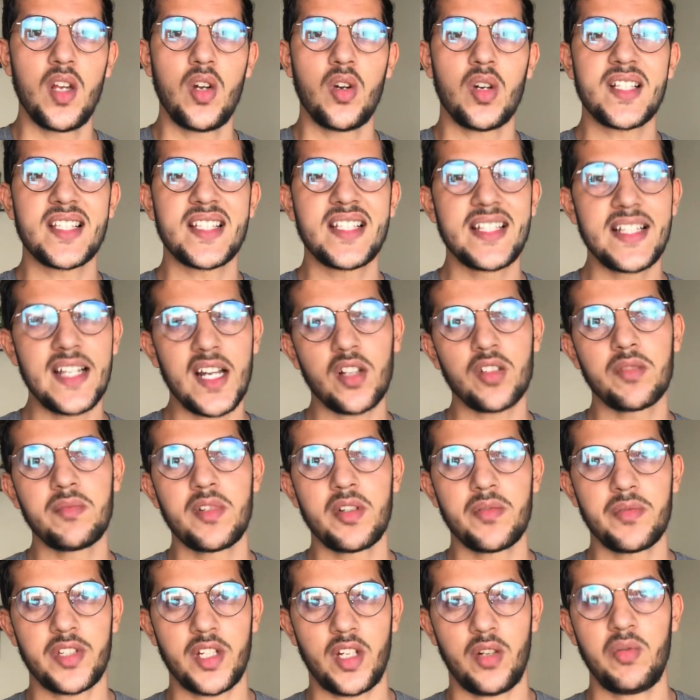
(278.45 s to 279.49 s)
خصني ناخذ
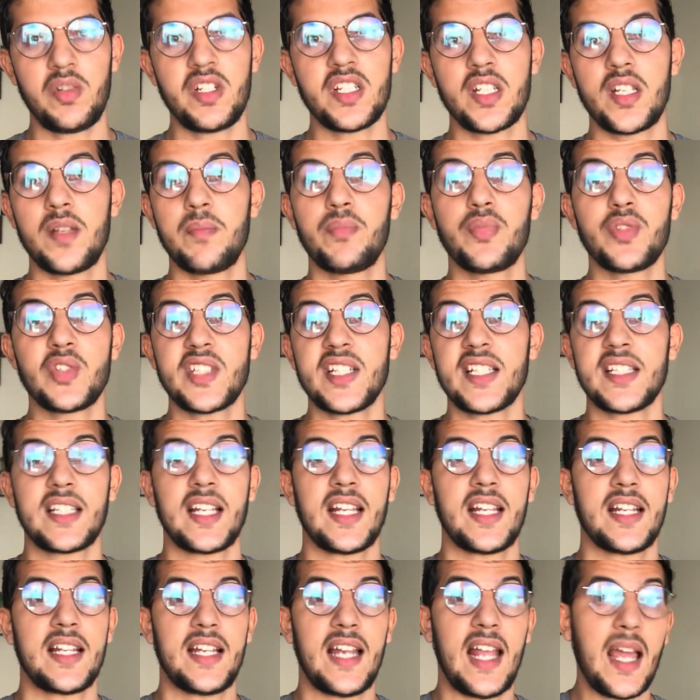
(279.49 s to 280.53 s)
منهم شي حوايج اللي بوتيتر
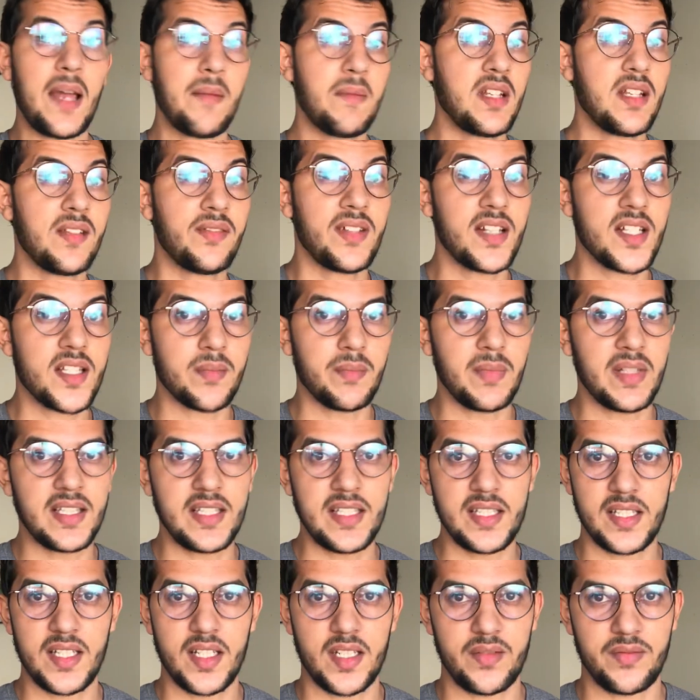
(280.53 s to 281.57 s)
العام اللي فات ما
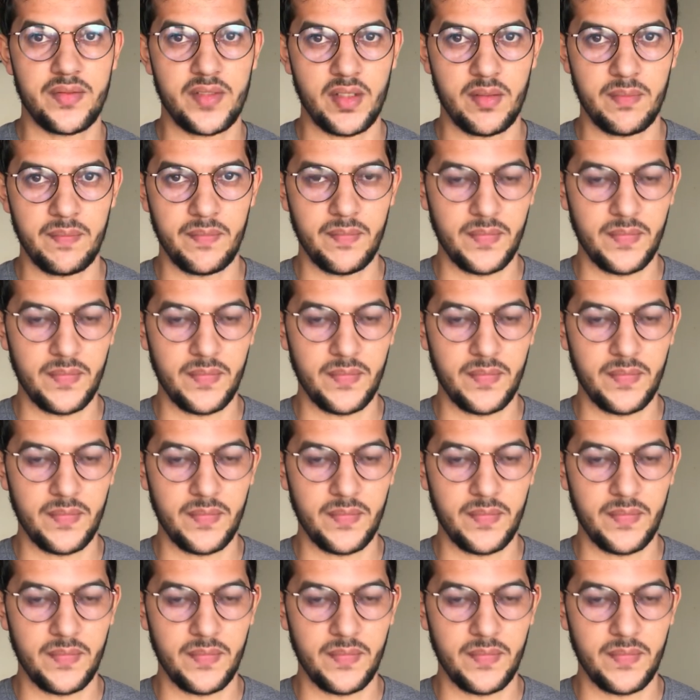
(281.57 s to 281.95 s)
ديتهاش فيهم